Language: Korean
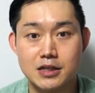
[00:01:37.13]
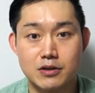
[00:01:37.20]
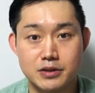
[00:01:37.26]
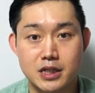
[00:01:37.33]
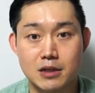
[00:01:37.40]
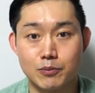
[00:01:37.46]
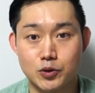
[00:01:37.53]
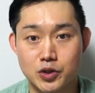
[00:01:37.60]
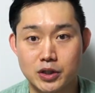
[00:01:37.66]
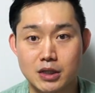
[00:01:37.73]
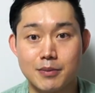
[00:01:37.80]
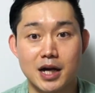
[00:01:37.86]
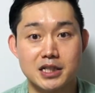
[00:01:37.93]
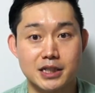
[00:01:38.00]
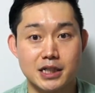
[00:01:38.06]
영상을
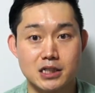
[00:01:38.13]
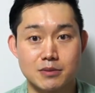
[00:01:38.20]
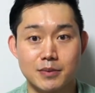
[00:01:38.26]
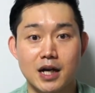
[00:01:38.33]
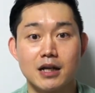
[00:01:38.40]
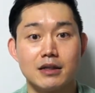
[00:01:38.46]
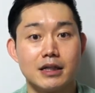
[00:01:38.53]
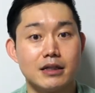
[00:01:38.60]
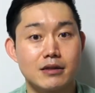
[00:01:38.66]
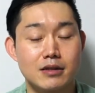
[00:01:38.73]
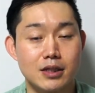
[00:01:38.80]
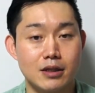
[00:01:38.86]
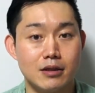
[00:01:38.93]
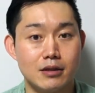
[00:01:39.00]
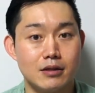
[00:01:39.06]
보셨다면 아시겠지만 이 t,